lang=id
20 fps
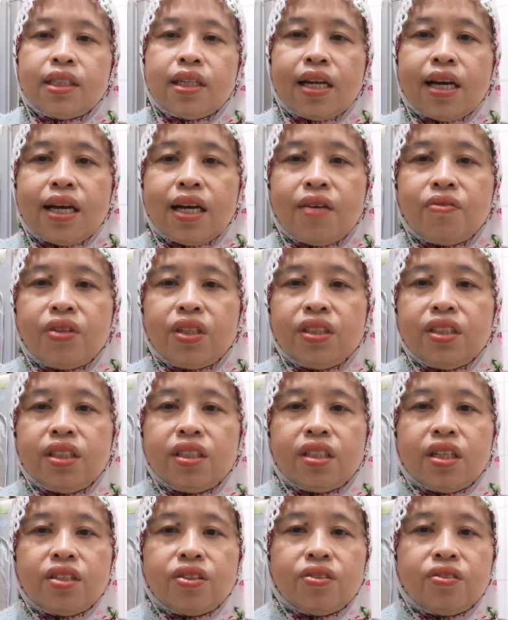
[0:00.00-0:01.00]
Nah, Wong
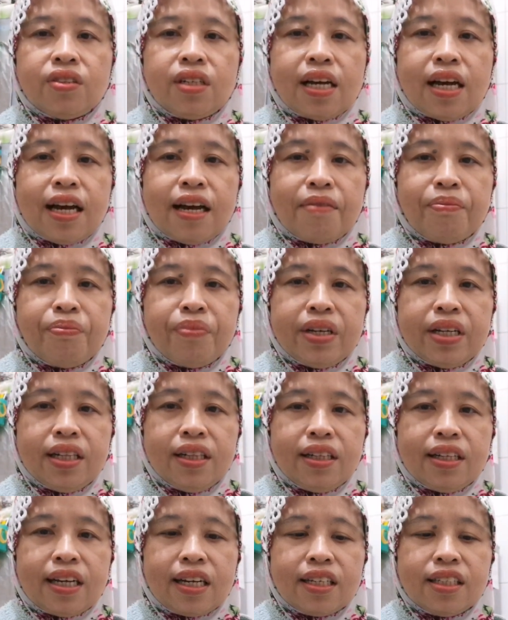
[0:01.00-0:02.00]
Desa sudah
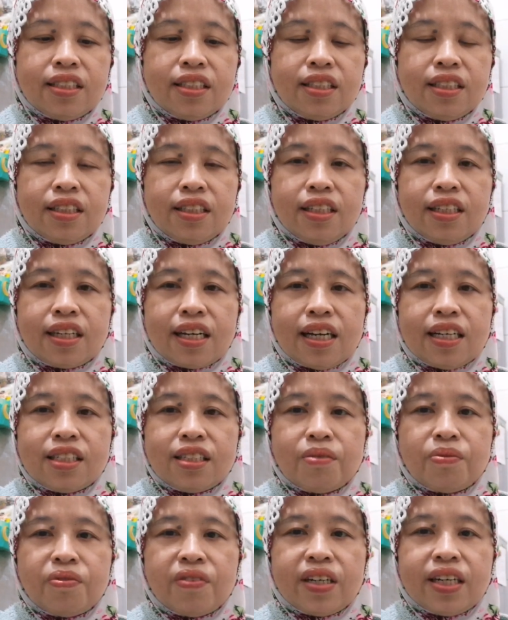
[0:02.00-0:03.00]
ambil yang isi tiga
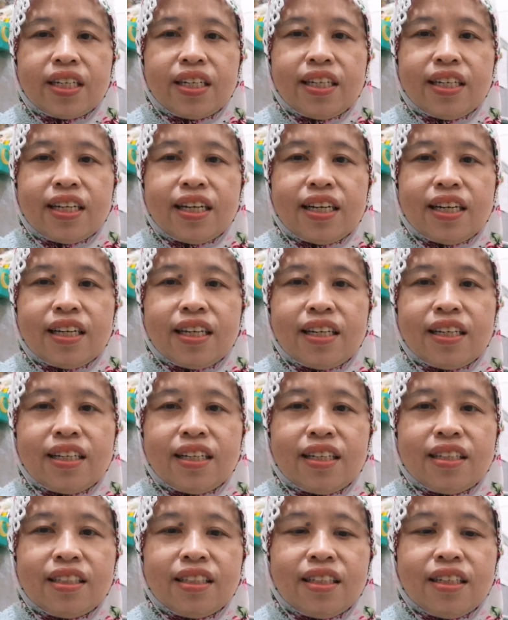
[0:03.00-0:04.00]
semua ini ya.
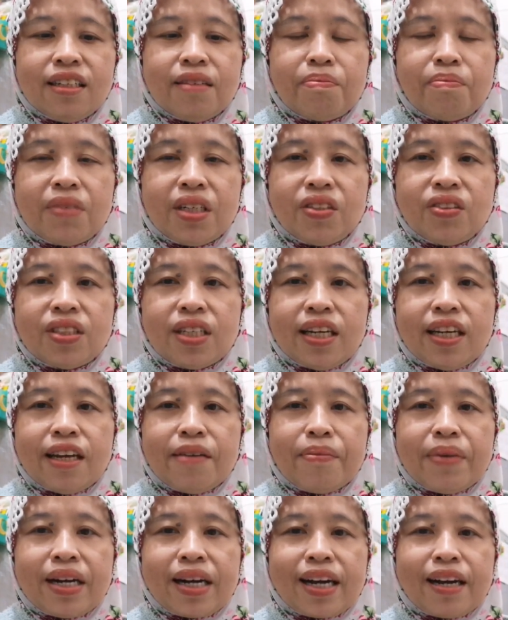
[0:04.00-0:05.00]
Mau
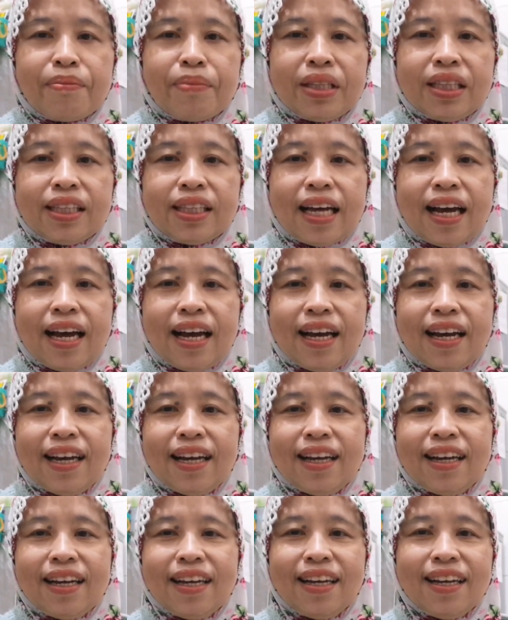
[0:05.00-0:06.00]
saya makan mentah.
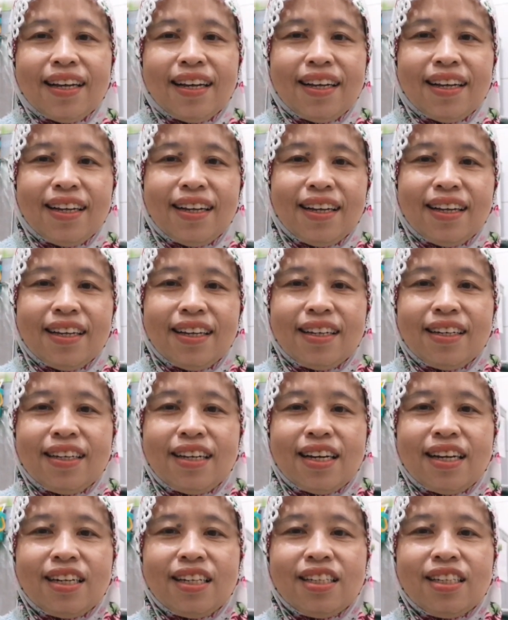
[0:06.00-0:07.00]

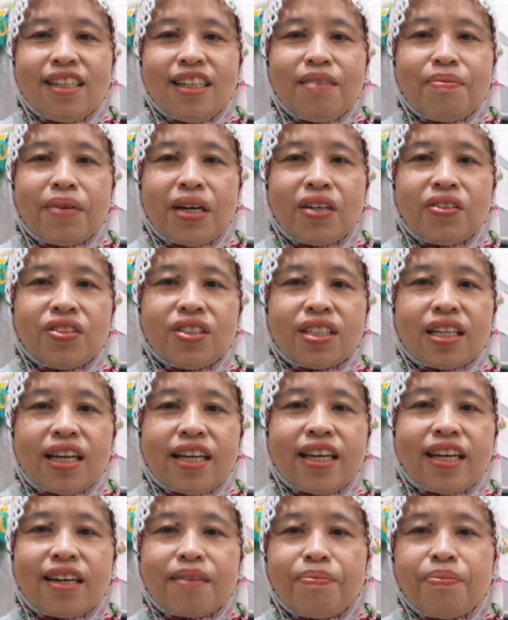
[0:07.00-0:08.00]
Dan ini mau
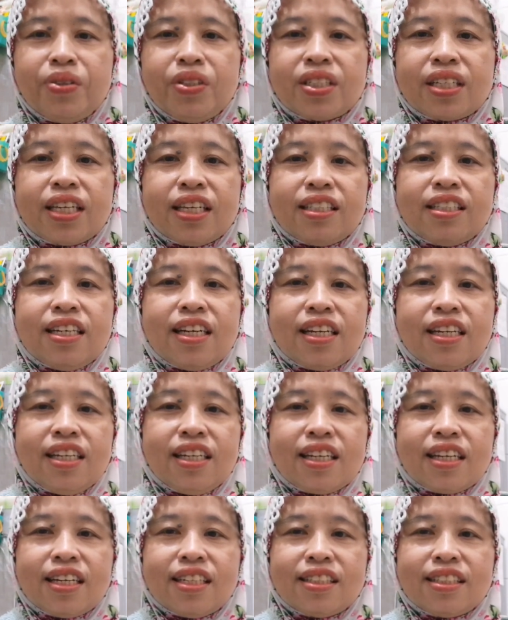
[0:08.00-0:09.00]
saya rebus guys, yang
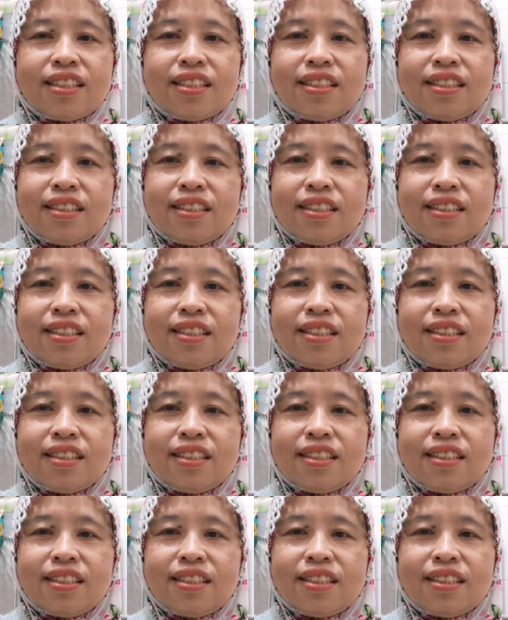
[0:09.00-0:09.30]
ini guys.